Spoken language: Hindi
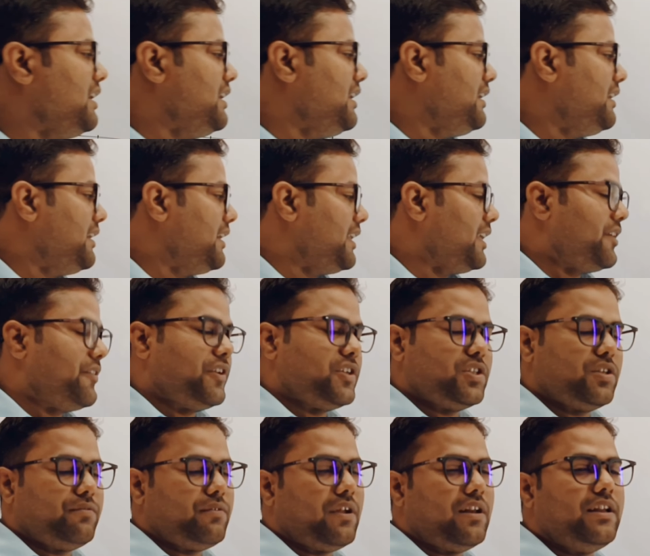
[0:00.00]
ये लीनियर
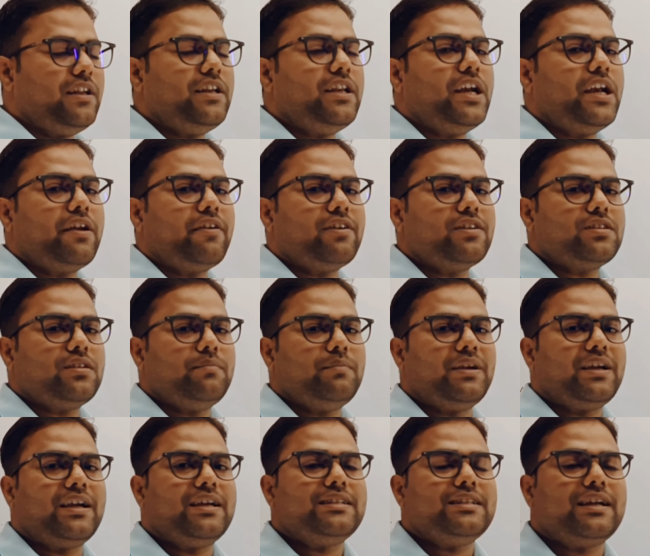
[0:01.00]
इक्वेशन हुआ लीनियर
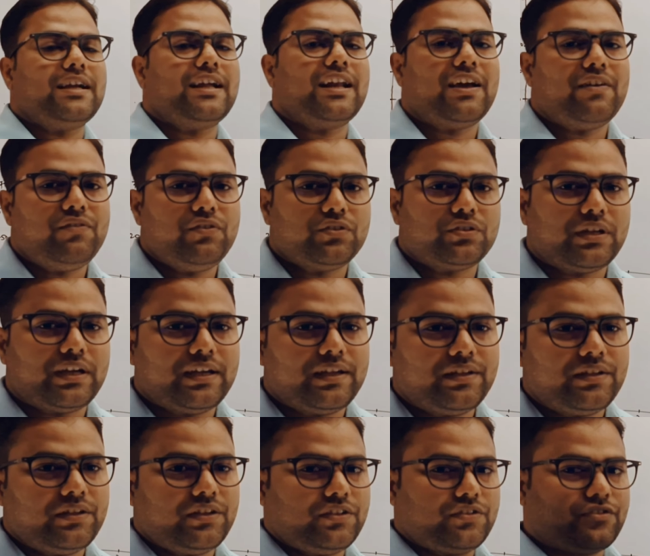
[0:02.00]
इक्वेशन में कैसा ग्राफ होता
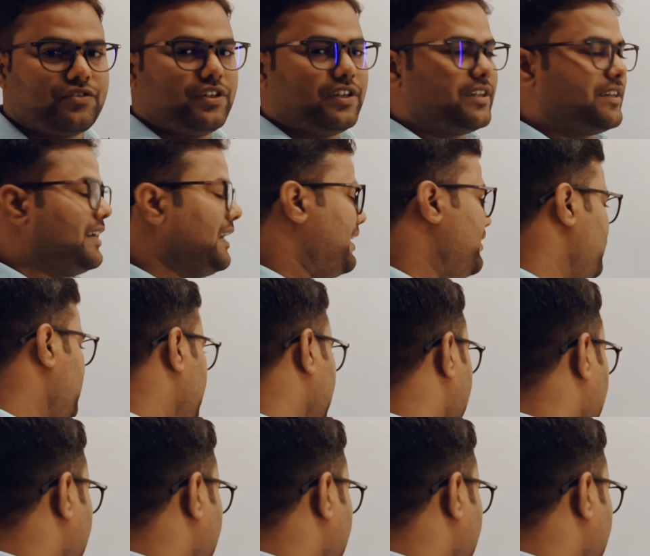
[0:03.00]
है स्ट्रेट लाइन